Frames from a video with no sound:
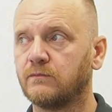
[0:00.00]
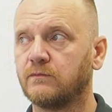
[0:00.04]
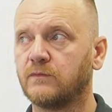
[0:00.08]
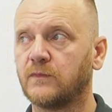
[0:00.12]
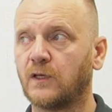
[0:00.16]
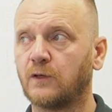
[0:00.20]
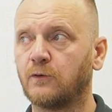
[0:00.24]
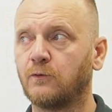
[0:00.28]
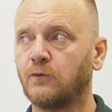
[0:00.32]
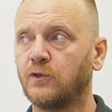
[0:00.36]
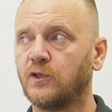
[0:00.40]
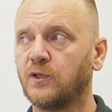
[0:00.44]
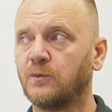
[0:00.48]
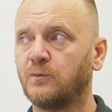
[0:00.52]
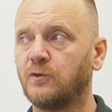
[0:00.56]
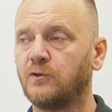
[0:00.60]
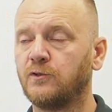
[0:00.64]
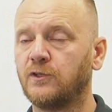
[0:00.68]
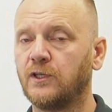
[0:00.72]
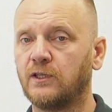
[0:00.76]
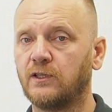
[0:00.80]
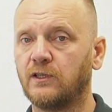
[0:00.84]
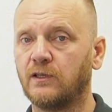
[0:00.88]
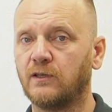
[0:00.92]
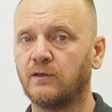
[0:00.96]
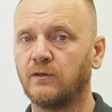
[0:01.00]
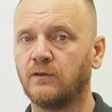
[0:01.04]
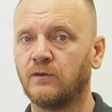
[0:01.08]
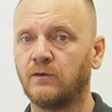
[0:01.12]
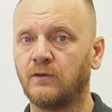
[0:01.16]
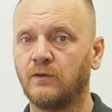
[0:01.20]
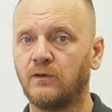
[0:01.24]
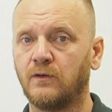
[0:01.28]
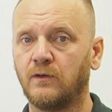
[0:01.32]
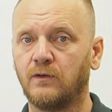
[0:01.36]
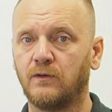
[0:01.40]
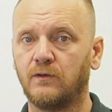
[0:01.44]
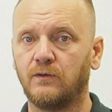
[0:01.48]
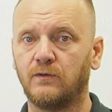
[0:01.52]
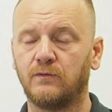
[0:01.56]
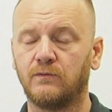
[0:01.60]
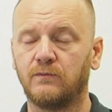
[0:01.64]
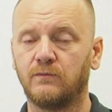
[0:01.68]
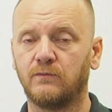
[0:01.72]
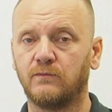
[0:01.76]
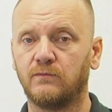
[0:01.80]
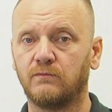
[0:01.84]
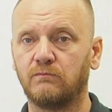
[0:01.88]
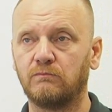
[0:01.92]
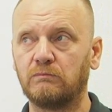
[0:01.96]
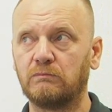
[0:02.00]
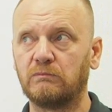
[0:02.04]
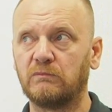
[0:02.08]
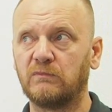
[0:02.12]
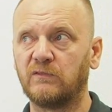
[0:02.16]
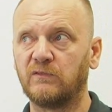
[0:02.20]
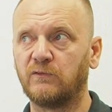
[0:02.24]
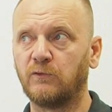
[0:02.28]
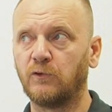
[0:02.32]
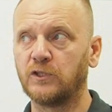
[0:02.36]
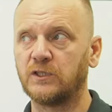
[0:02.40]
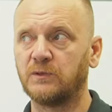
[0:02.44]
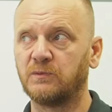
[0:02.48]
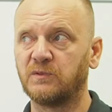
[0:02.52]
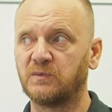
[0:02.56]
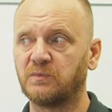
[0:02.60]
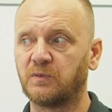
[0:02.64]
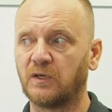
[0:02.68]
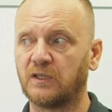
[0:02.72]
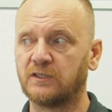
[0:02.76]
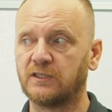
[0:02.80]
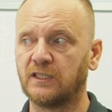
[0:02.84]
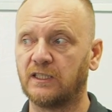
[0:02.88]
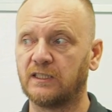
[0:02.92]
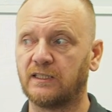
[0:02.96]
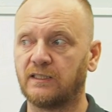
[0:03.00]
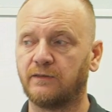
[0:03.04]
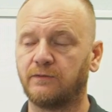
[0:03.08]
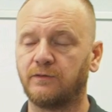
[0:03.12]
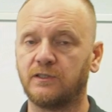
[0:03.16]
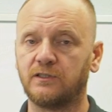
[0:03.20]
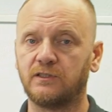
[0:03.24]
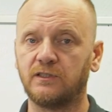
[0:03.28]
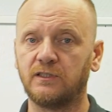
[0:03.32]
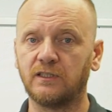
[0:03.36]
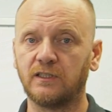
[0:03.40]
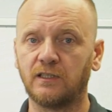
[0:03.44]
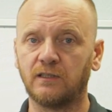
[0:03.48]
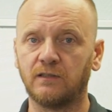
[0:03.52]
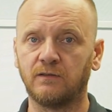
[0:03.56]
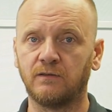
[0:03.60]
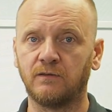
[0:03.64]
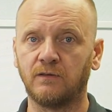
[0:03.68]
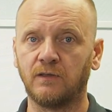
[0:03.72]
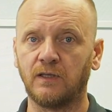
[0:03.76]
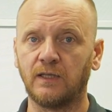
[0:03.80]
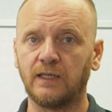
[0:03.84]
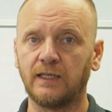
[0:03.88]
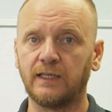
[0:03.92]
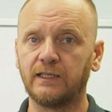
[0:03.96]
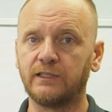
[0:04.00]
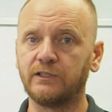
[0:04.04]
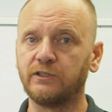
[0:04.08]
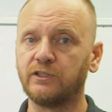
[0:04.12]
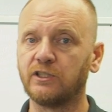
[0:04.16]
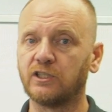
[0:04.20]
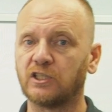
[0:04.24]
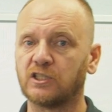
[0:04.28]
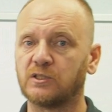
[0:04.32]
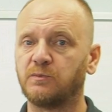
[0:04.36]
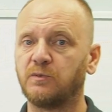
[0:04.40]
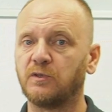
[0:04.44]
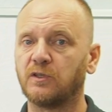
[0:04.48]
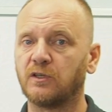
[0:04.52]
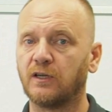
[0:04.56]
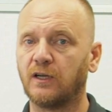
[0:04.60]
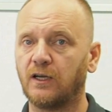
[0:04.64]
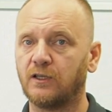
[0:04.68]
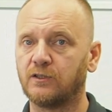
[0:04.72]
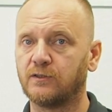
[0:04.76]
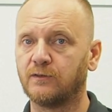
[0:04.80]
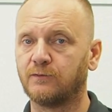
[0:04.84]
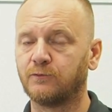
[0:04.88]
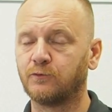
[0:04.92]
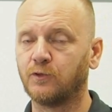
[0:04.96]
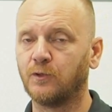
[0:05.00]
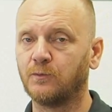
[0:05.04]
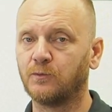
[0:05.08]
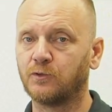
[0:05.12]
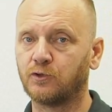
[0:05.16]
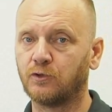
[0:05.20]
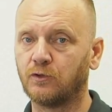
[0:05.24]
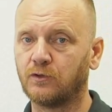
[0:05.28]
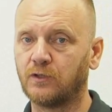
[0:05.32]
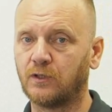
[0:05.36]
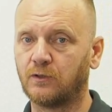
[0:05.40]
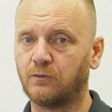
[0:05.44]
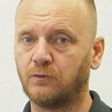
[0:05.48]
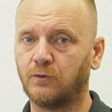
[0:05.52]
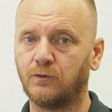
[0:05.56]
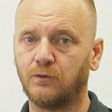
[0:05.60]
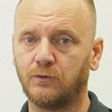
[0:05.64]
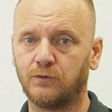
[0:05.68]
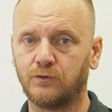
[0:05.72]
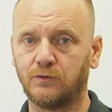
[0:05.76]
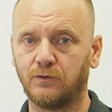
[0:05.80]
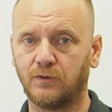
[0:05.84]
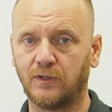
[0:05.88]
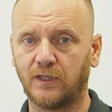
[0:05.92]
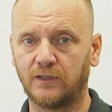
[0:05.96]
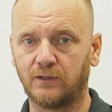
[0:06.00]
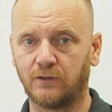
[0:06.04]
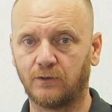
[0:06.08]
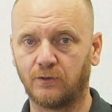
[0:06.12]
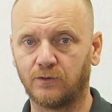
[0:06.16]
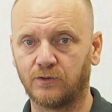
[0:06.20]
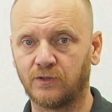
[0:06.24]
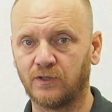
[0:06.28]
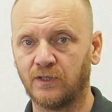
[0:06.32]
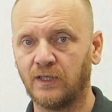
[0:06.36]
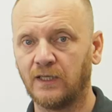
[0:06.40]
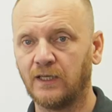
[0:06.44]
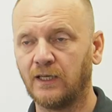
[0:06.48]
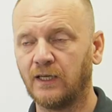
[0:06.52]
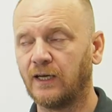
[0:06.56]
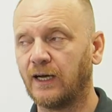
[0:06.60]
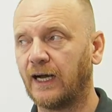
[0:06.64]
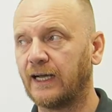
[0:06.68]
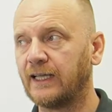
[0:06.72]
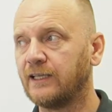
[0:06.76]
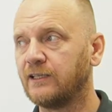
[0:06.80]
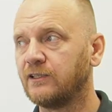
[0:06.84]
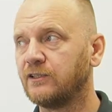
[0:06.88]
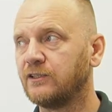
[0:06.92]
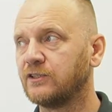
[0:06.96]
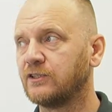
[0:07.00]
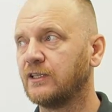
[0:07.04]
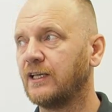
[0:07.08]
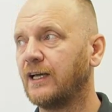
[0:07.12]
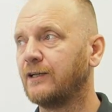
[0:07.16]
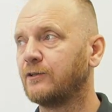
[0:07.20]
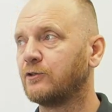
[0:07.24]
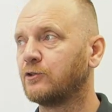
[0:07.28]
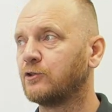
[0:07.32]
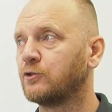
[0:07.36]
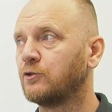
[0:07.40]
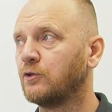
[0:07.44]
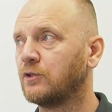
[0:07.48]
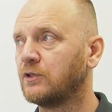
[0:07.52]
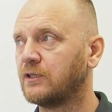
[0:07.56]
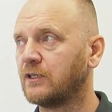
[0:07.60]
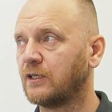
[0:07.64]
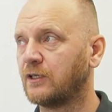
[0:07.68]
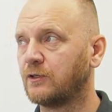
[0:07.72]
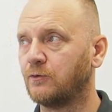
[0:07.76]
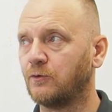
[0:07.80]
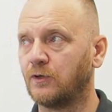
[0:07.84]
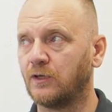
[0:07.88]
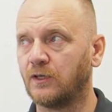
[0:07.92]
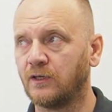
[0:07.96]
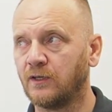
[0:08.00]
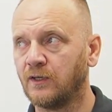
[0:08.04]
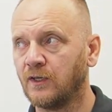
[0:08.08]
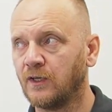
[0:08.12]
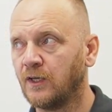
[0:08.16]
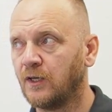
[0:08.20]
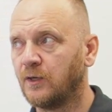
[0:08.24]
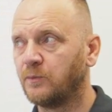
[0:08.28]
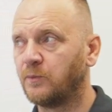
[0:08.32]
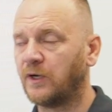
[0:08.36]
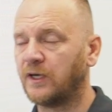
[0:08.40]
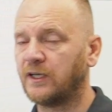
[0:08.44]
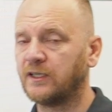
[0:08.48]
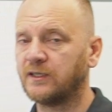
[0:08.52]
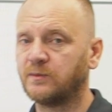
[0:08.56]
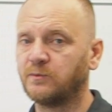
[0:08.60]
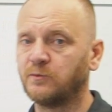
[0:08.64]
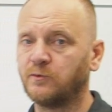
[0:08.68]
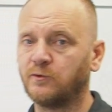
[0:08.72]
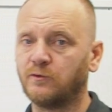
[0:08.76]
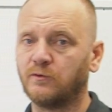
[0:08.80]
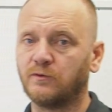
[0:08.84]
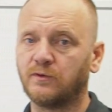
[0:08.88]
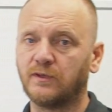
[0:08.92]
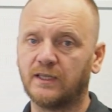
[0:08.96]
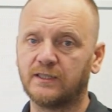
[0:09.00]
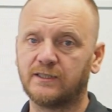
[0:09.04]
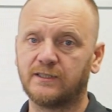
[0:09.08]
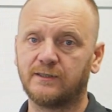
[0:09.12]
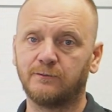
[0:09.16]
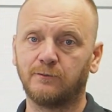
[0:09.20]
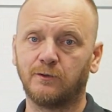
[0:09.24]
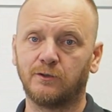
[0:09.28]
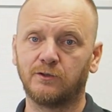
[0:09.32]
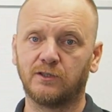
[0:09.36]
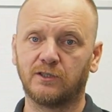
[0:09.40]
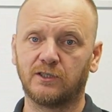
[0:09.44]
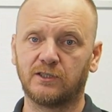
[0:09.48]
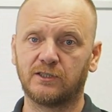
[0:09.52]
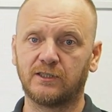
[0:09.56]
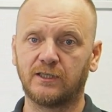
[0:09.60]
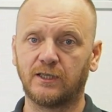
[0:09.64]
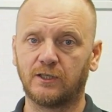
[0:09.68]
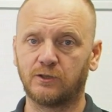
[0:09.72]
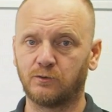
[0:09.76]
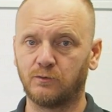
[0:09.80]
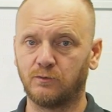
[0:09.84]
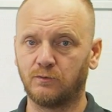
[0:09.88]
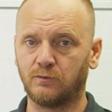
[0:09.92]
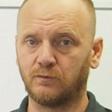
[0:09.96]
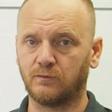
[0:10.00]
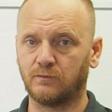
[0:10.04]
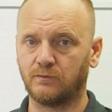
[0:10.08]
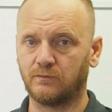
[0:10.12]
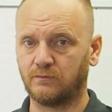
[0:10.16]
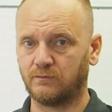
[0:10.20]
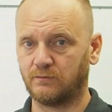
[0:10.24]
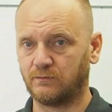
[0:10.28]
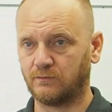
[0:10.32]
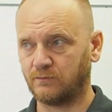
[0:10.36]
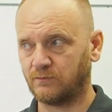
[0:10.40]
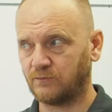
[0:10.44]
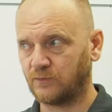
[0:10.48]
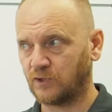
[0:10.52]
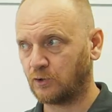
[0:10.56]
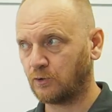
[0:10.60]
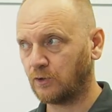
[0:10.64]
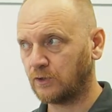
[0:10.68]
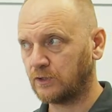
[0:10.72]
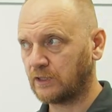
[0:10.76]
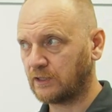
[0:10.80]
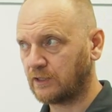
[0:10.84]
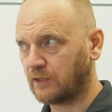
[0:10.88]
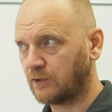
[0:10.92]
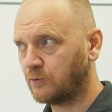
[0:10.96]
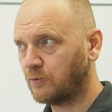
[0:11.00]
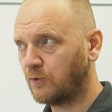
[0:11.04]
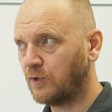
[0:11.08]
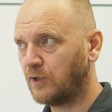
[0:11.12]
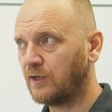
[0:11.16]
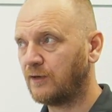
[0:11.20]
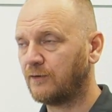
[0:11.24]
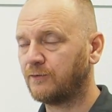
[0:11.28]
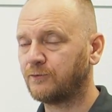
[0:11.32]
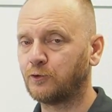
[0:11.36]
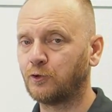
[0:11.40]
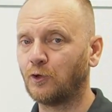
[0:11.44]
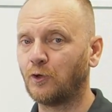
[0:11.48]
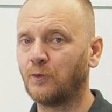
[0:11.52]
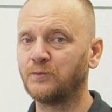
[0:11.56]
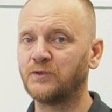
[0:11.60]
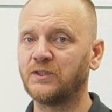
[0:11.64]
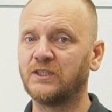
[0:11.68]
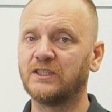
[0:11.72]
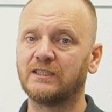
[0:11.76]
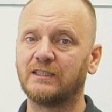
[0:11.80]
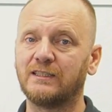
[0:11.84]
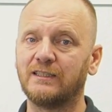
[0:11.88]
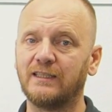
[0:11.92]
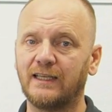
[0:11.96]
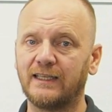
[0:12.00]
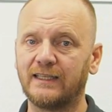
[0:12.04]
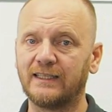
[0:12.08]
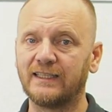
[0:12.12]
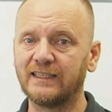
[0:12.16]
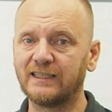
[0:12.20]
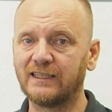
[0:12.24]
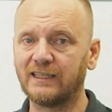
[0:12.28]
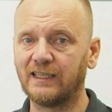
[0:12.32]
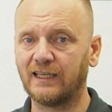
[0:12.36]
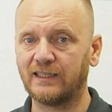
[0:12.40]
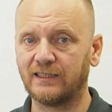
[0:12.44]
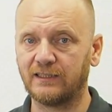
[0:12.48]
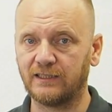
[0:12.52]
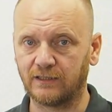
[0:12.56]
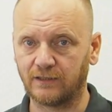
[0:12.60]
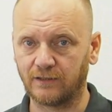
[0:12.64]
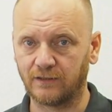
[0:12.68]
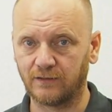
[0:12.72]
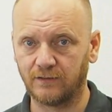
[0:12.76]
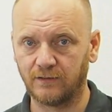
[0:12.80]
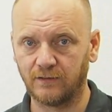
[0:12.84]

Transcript: такое наблюдение. 80% из них не разбираются в том, что такое остеохондроз. Они а не знают, что это такое. Поэтому я сегодня расскажу, что это такое, в том числе и для них.